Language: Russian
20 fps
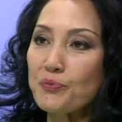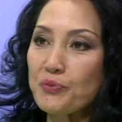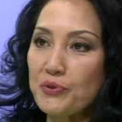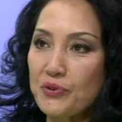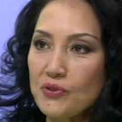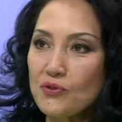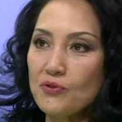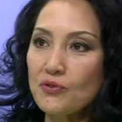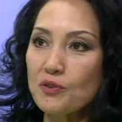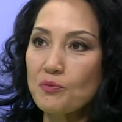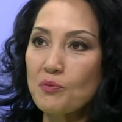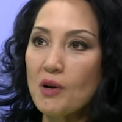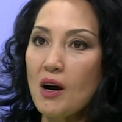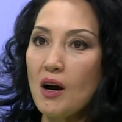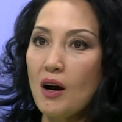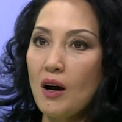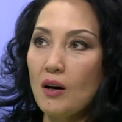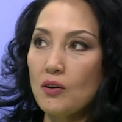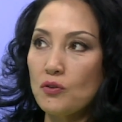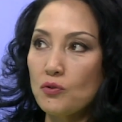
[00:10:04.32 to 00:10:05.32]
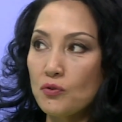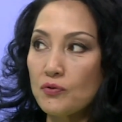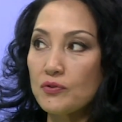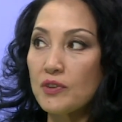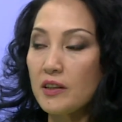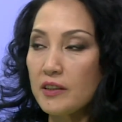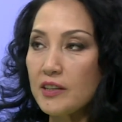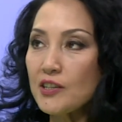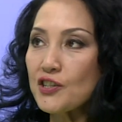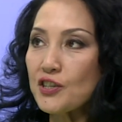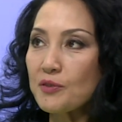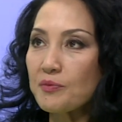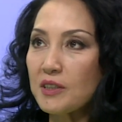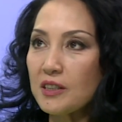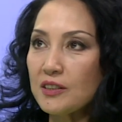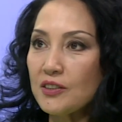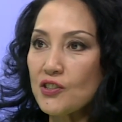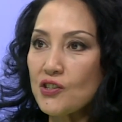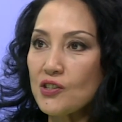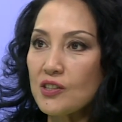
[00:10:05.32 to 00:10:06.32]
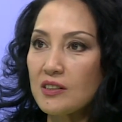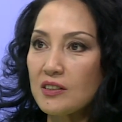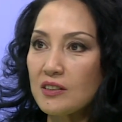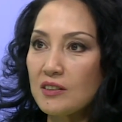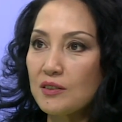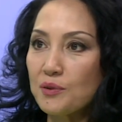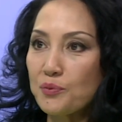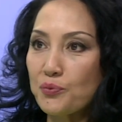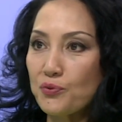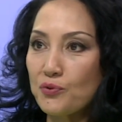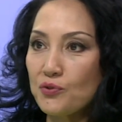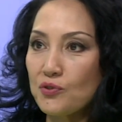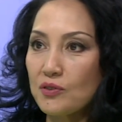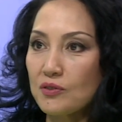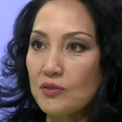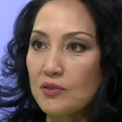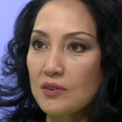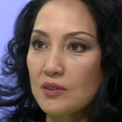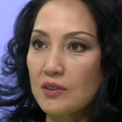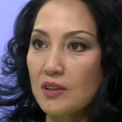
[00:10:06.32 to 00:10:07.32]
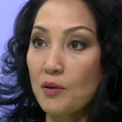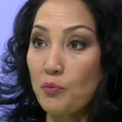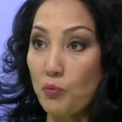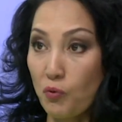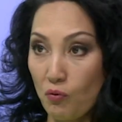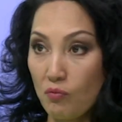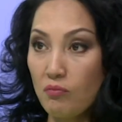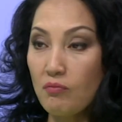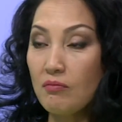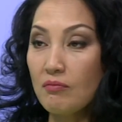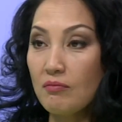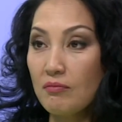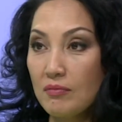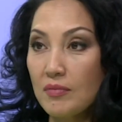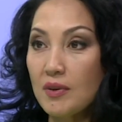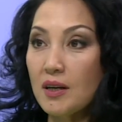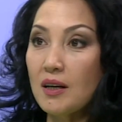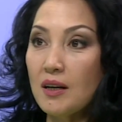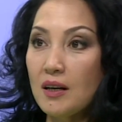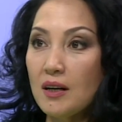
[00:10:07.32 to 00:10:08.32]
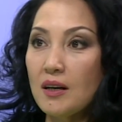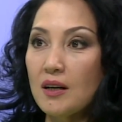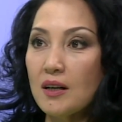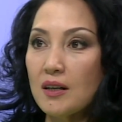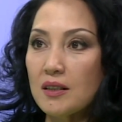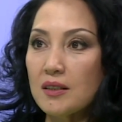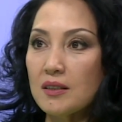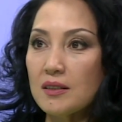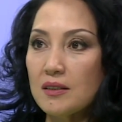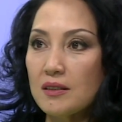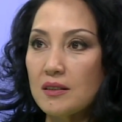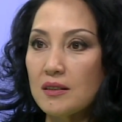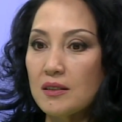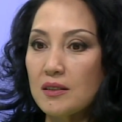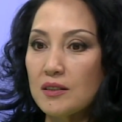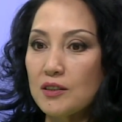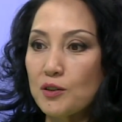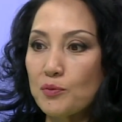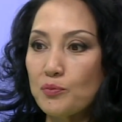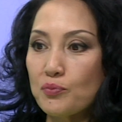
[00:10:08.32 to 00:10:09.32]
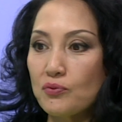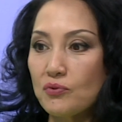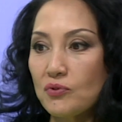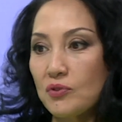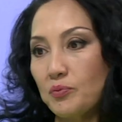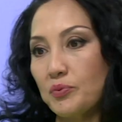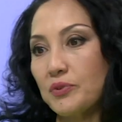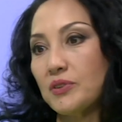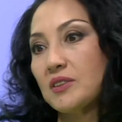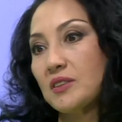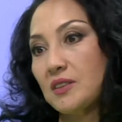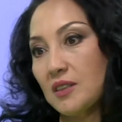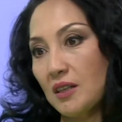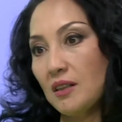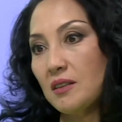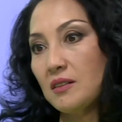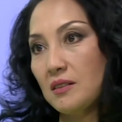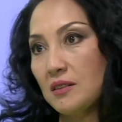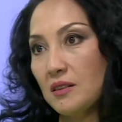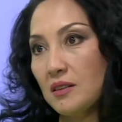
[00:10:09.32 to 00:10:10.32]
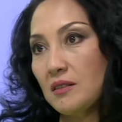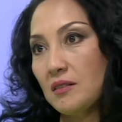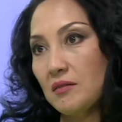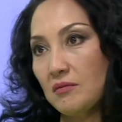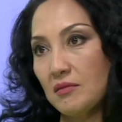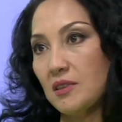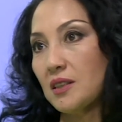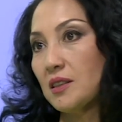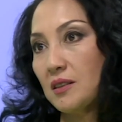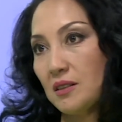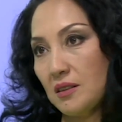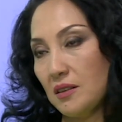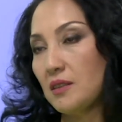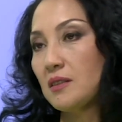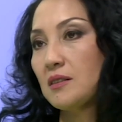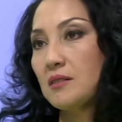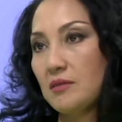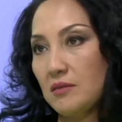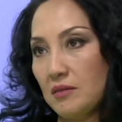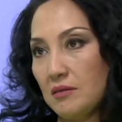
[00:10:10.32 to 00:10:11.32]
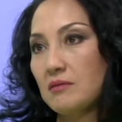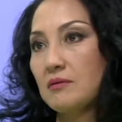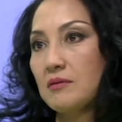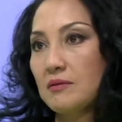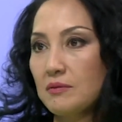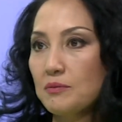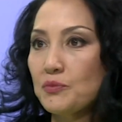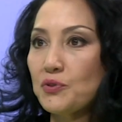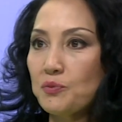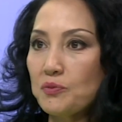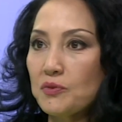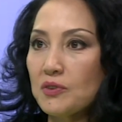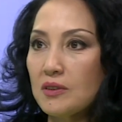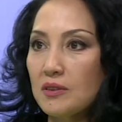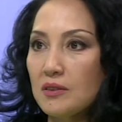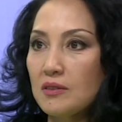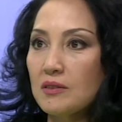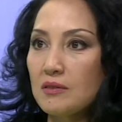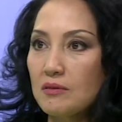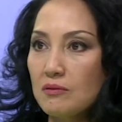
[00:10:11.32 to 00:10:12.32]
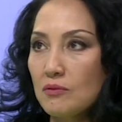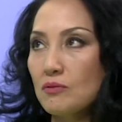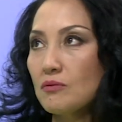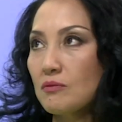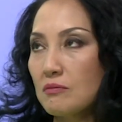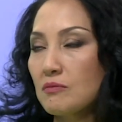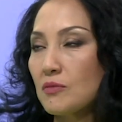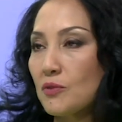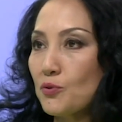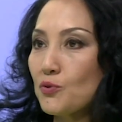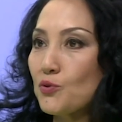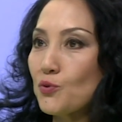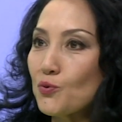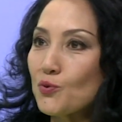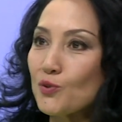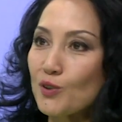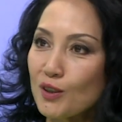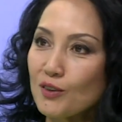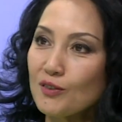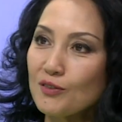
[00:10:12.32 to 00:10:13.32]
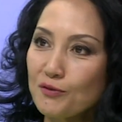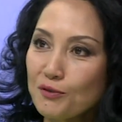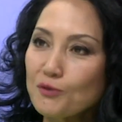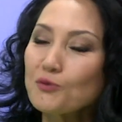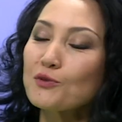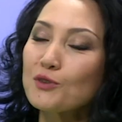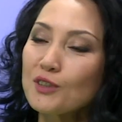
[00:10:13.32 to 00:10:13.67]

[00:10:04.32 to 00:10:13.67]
репетируем. Но в дальнейшем, конечно, это будет альбом, а, это будет презентация, концерт, в общем-то, и ну, люди узнают. Вы